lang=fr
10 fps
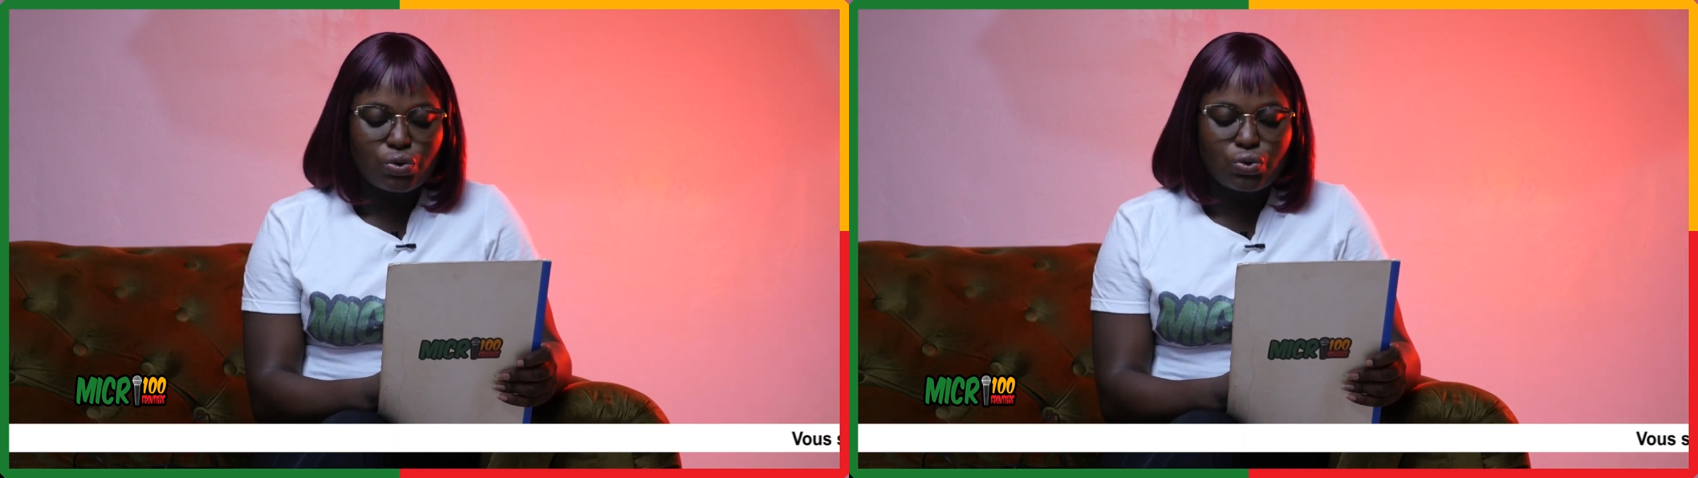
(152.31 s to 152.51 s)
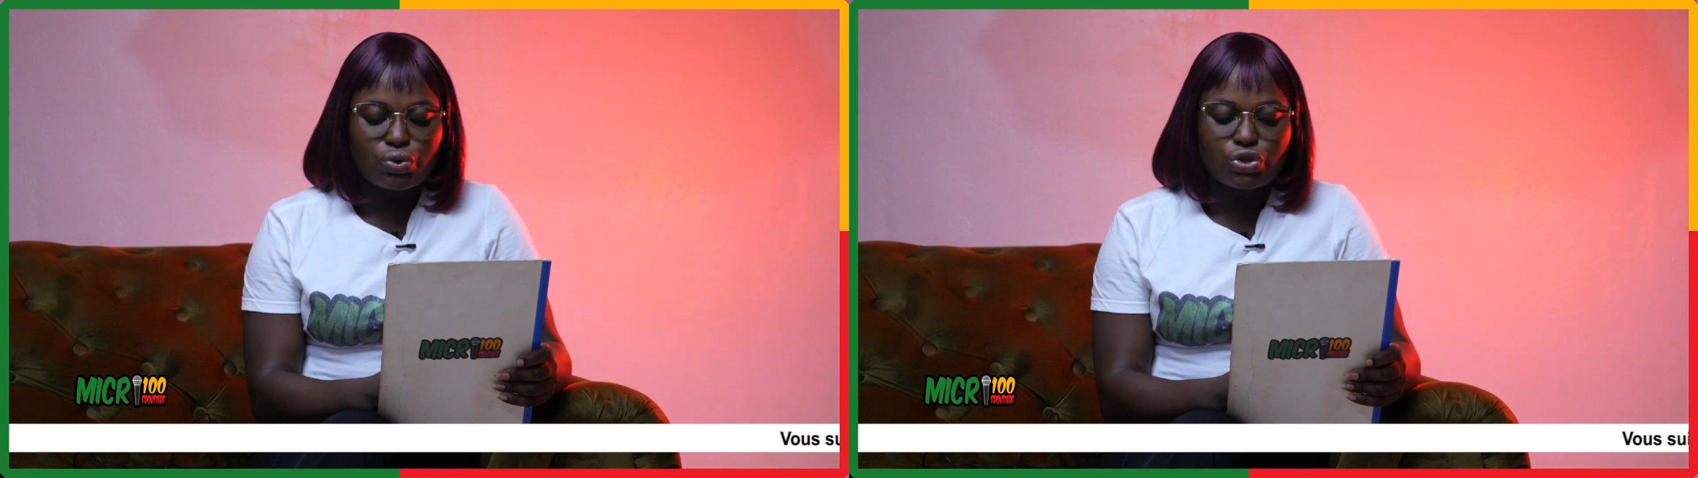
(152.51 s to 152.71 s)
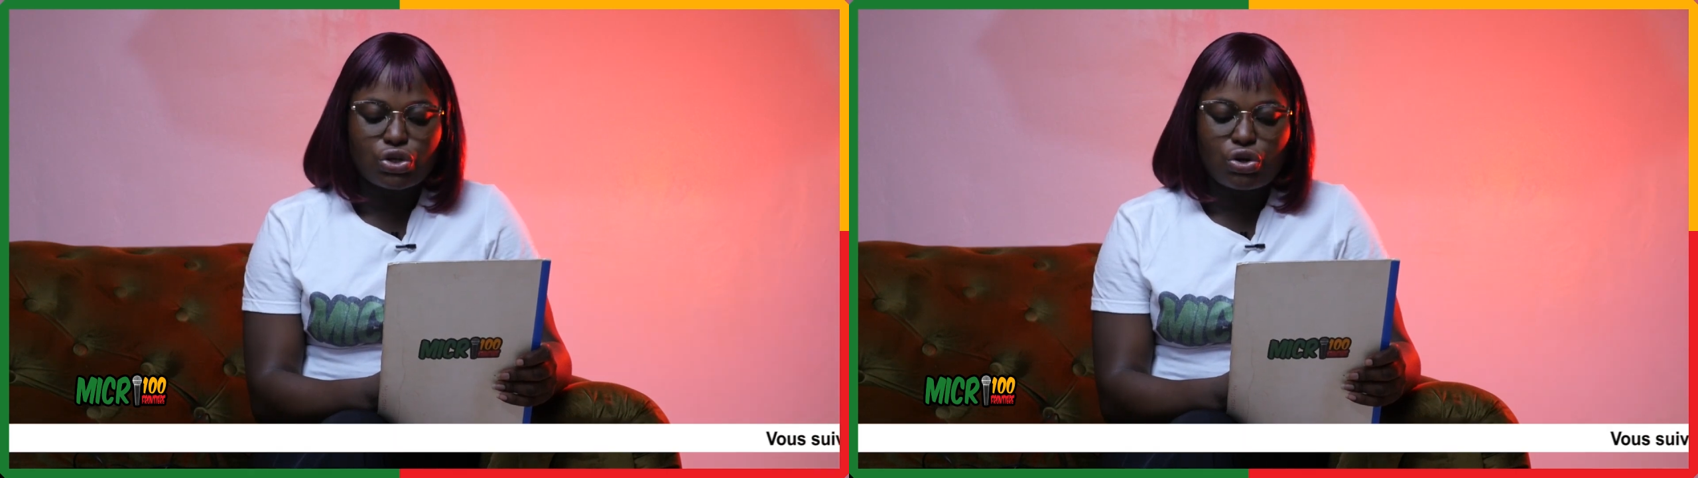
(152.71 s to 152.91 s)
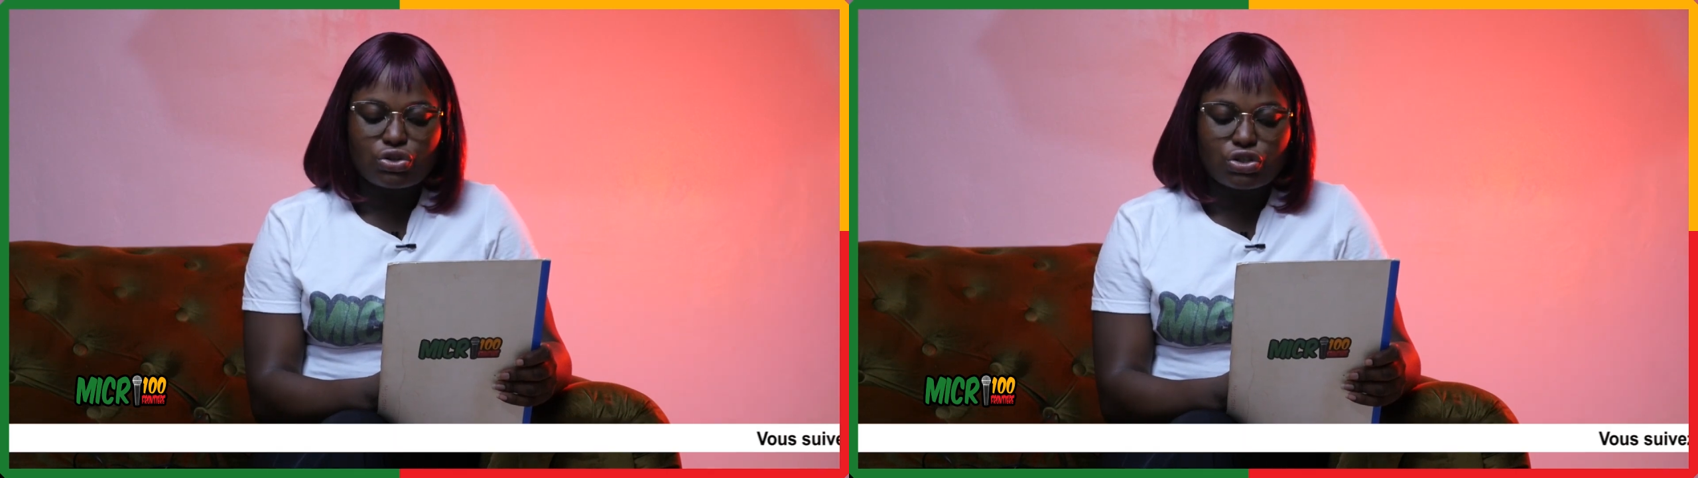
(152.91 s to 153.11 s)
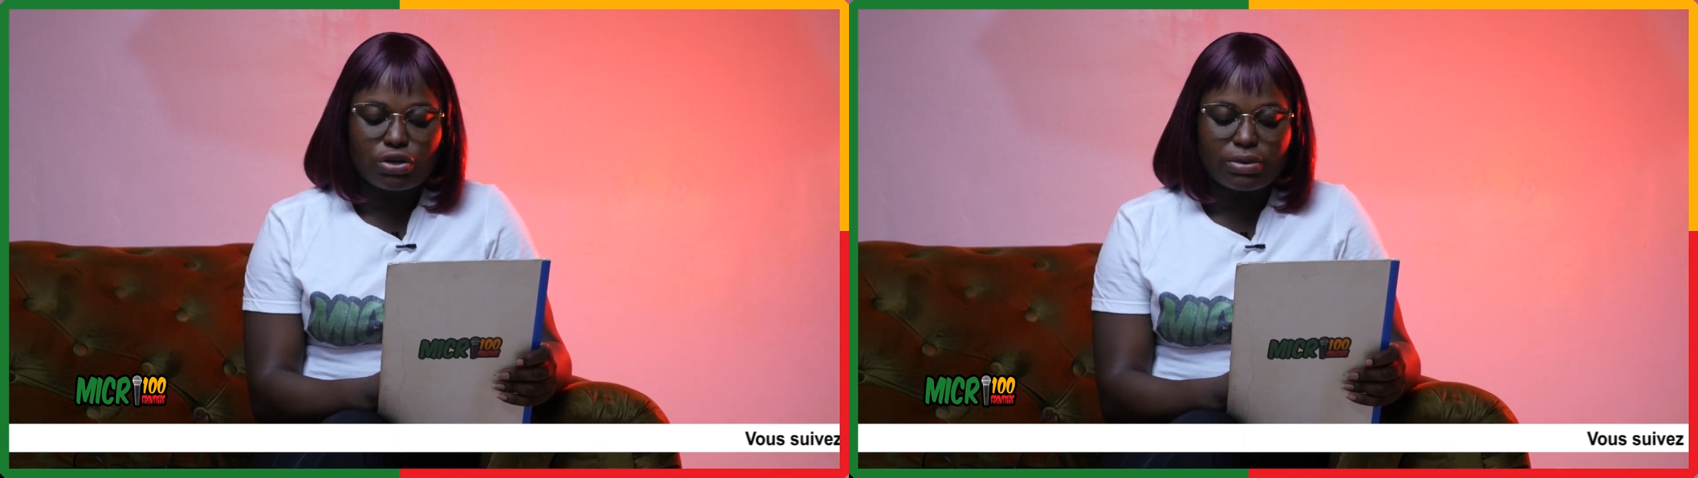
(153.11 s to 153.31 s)
couchent
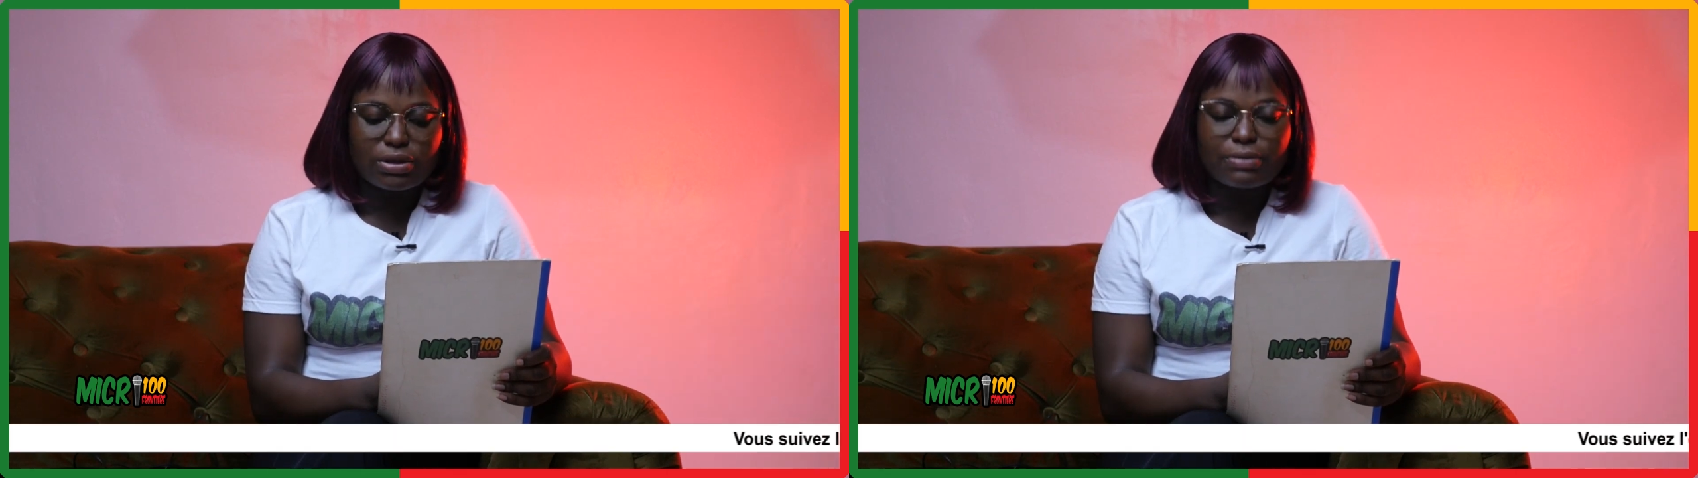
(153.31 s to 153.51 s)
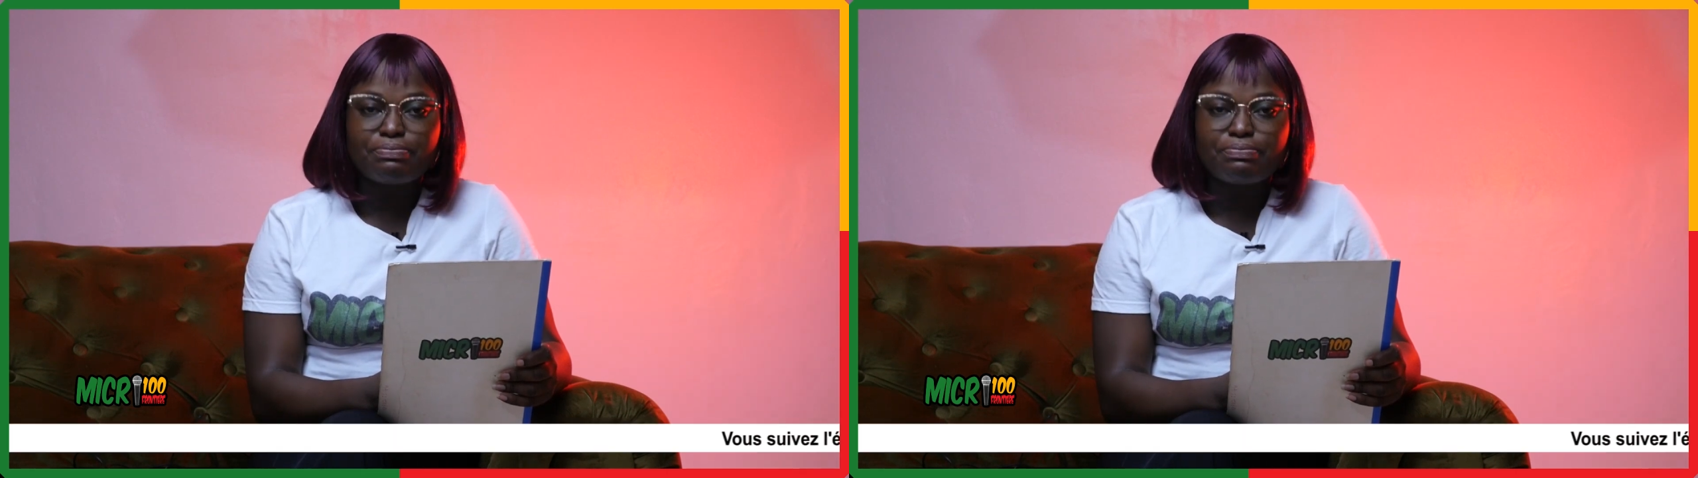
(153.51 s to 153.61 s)
ensemble.